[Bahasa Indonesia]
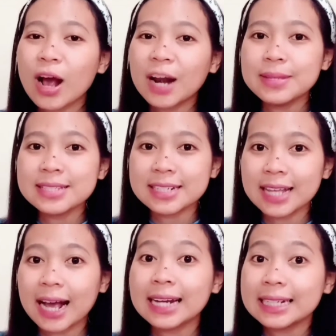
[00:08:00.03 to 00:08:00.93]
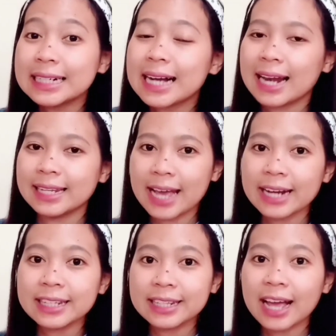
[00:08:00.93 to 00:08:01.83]
akan menceritakan ke
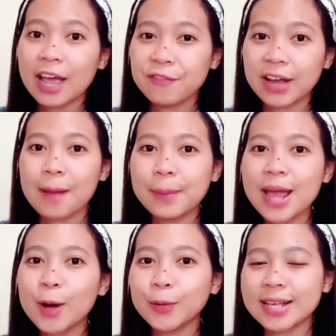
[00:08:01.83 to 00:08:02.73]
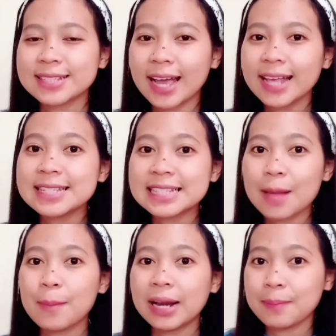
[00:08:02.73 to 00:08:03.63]
kalian tentang efek apa yang aku rasain
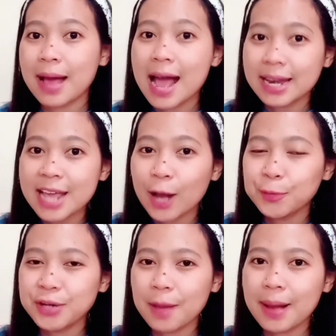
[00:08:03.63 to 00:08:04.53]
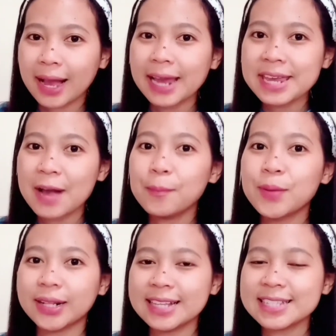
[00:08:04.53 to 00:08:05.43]
selama 5 hari aku udah pakai yang
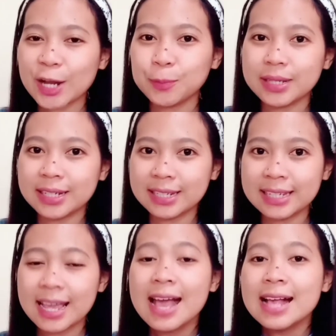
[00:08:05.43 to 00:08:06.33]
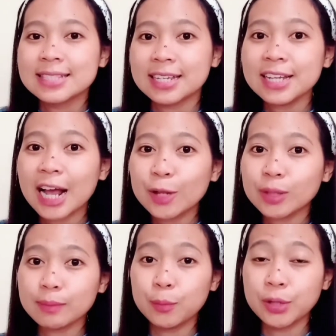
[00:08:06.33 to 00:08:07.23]
Bradley Serum ini. Jadi kalau
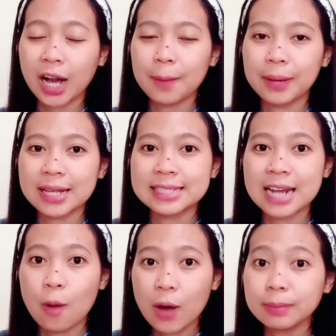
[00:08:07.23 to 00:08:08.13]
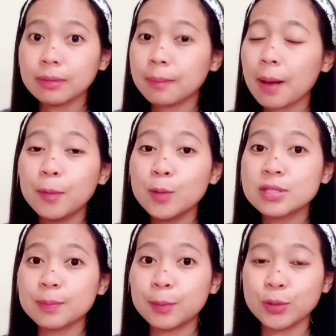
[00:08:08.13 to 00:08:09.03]
untuk memudahkan bekas jerawat memang belum
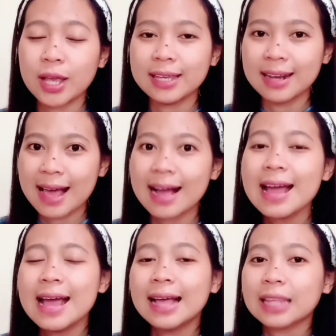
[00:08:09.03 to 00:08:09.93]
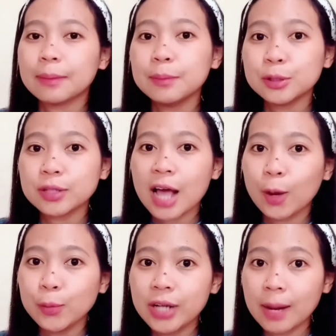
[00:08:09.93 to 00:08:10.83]
sepenuhnya hilang, tapi menurut
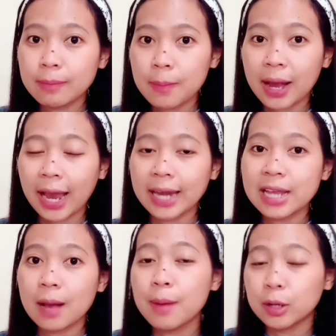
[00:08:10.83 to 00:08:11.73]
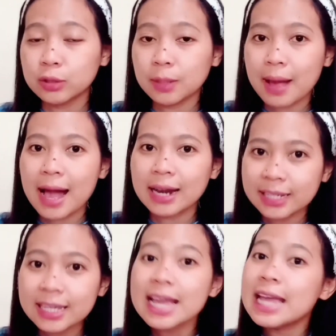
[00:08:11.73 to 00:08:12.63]
aku dengan pemakaian yang baru 5
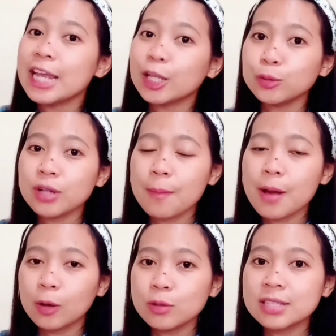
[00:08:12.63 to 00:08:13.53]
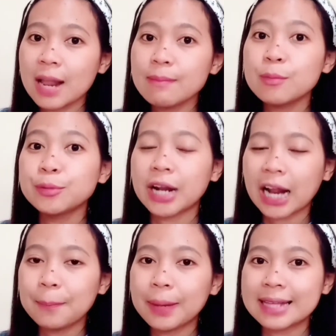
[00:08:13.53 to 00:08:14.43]
hari itu udah bagus dalam
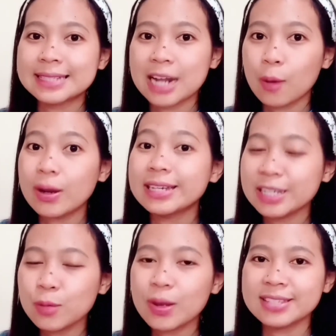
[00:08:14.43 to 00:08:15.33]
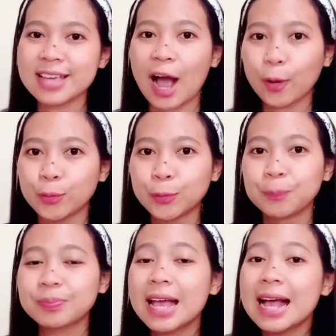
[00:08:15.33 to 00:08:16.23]
memudahkan bekas jerawat di wajah aku.
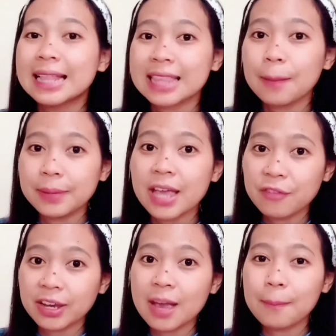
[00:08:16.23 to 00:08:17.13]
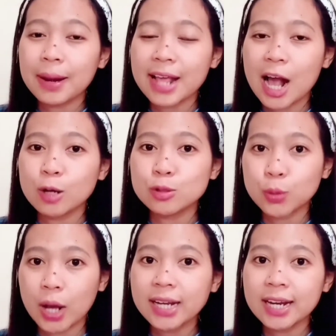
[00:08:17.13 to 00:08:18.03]
Tapi efek yang paling aku
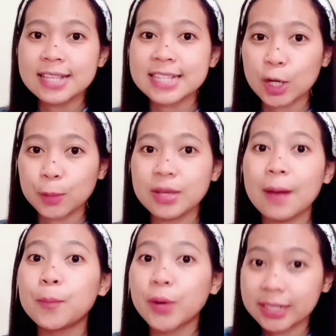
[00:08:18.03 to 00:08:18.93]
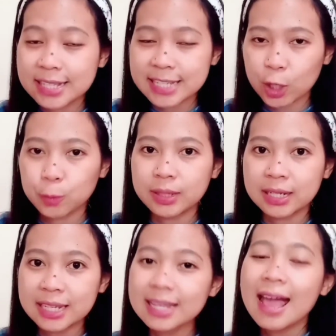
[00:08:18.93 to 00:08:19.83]
suka dari serum yang Bradley Serum
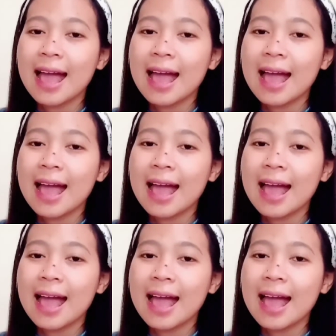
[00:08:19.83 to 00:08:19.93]
ini